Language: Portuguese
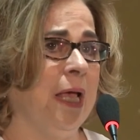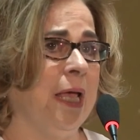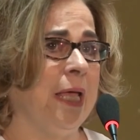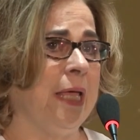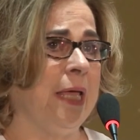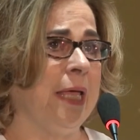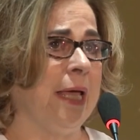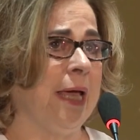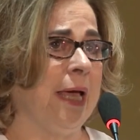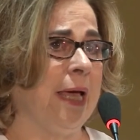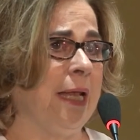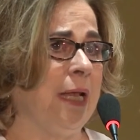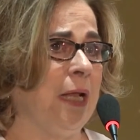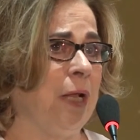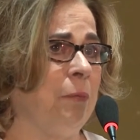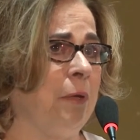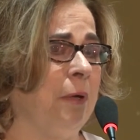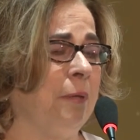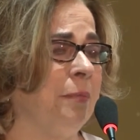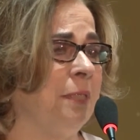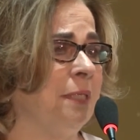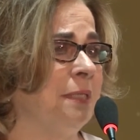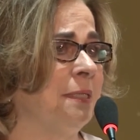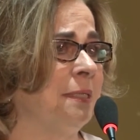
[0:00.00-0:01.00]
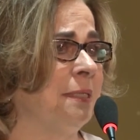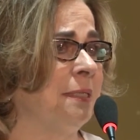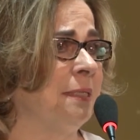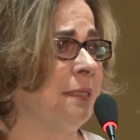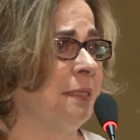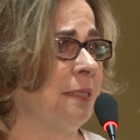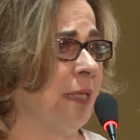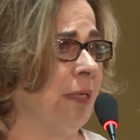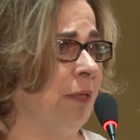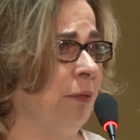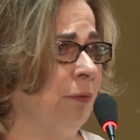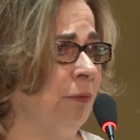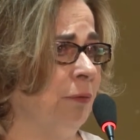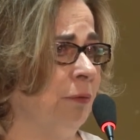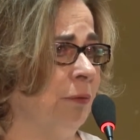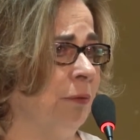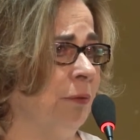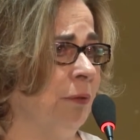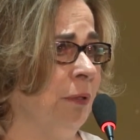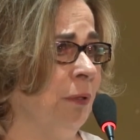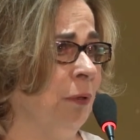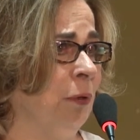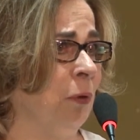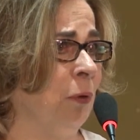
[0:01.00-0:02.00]
E ela é uma missão
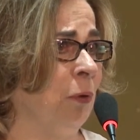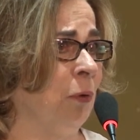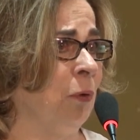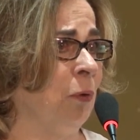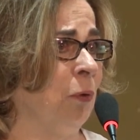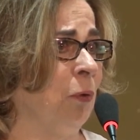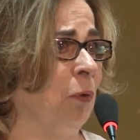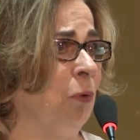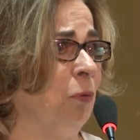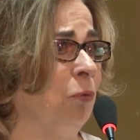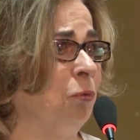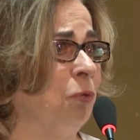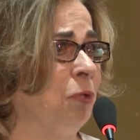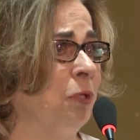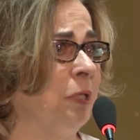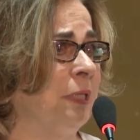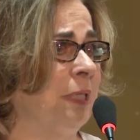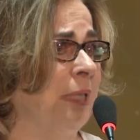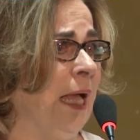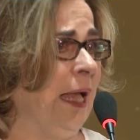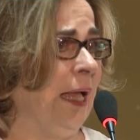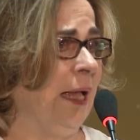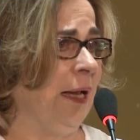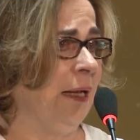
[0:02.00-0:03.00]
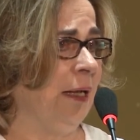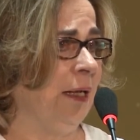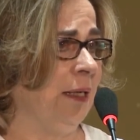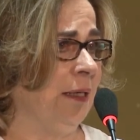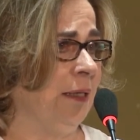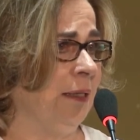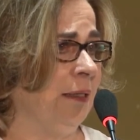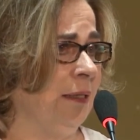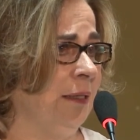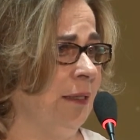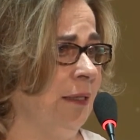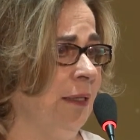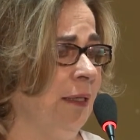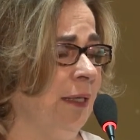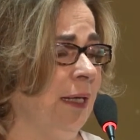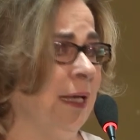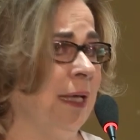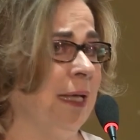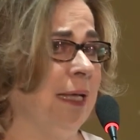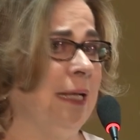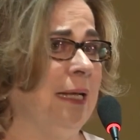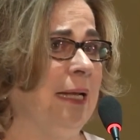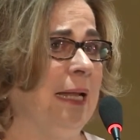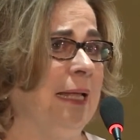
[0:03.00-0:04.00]
contá-la
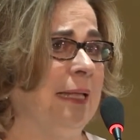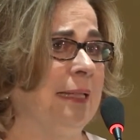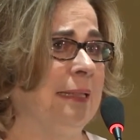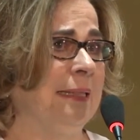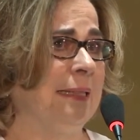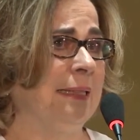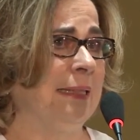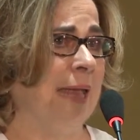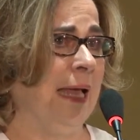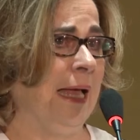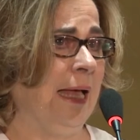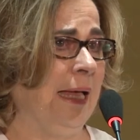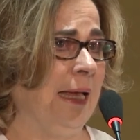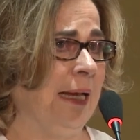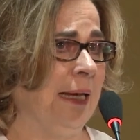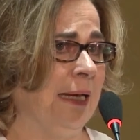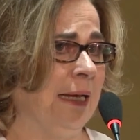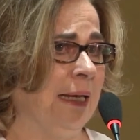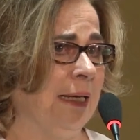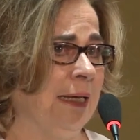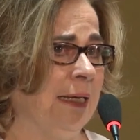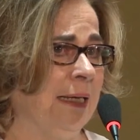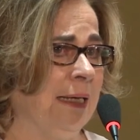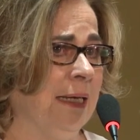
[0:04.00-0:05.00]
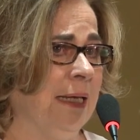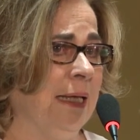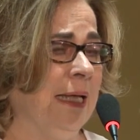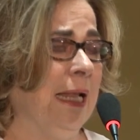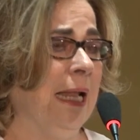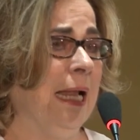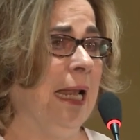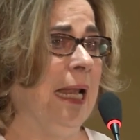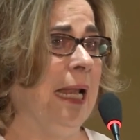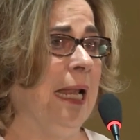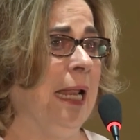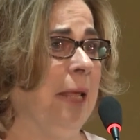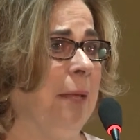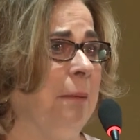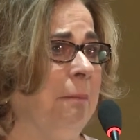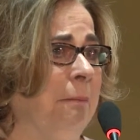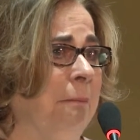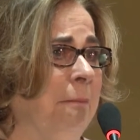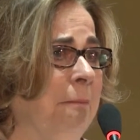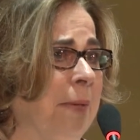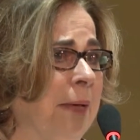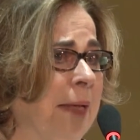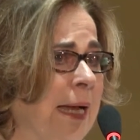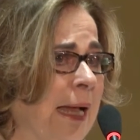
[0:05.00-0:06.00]
relatá-la,
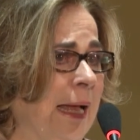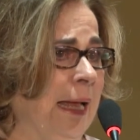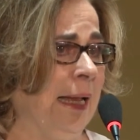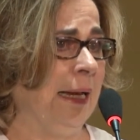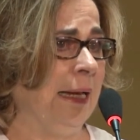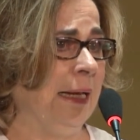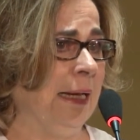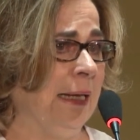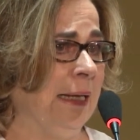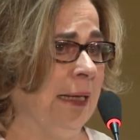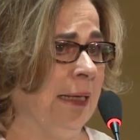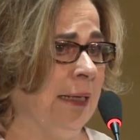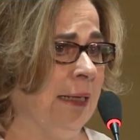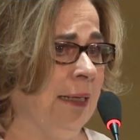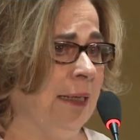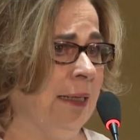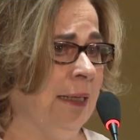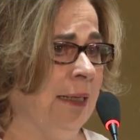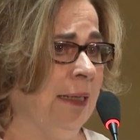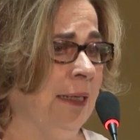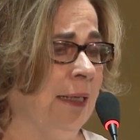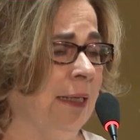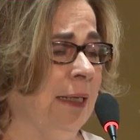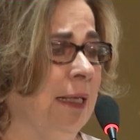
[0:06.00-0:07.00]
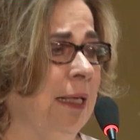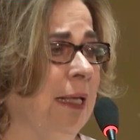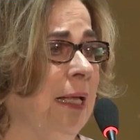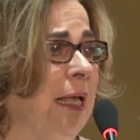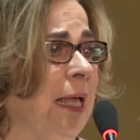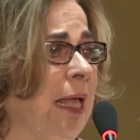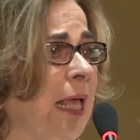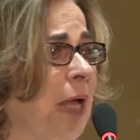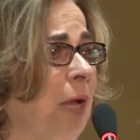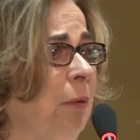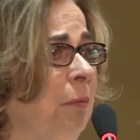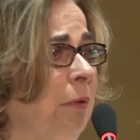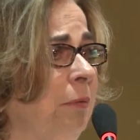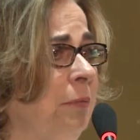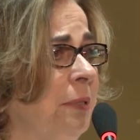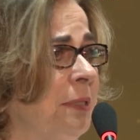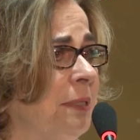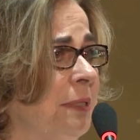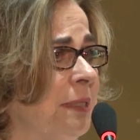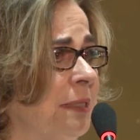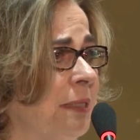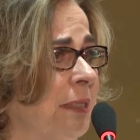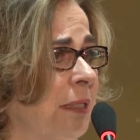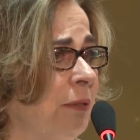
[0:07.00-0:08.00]
lembrá-la. É uma
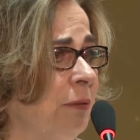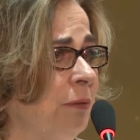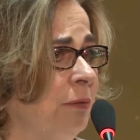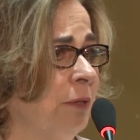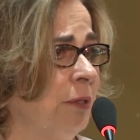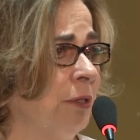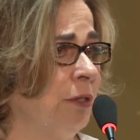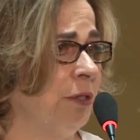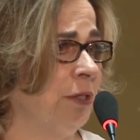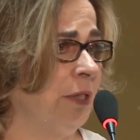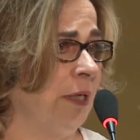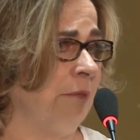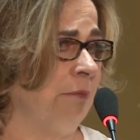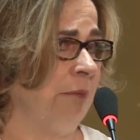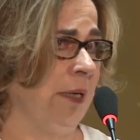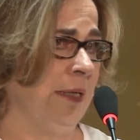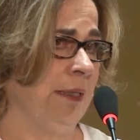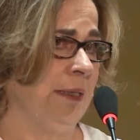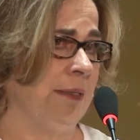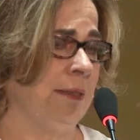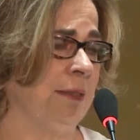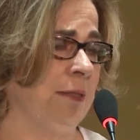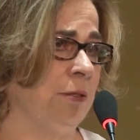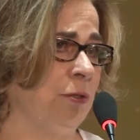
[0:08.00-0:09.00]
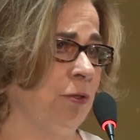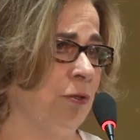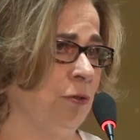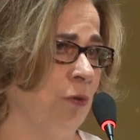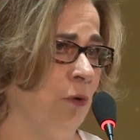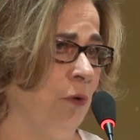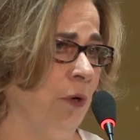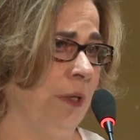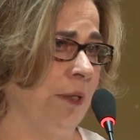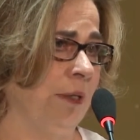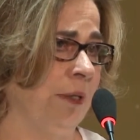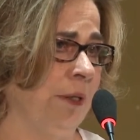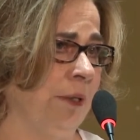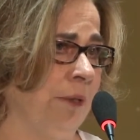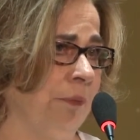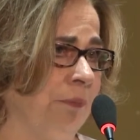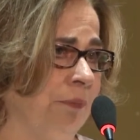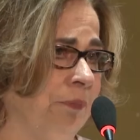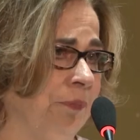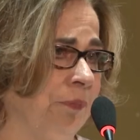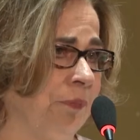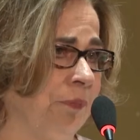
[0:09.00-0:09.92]
missão que jamais se esgota.